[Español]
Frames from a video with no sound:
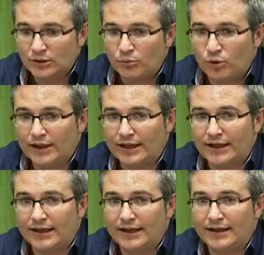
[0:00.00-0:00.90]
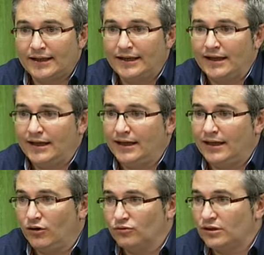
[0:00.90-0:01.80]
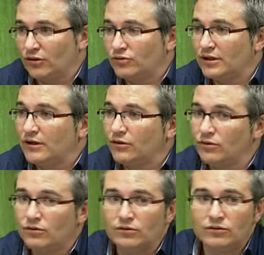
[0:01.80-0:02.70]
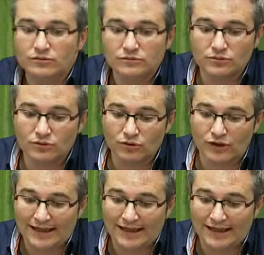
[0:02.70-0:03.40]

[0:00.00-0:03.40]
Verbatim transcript: pues que los, los,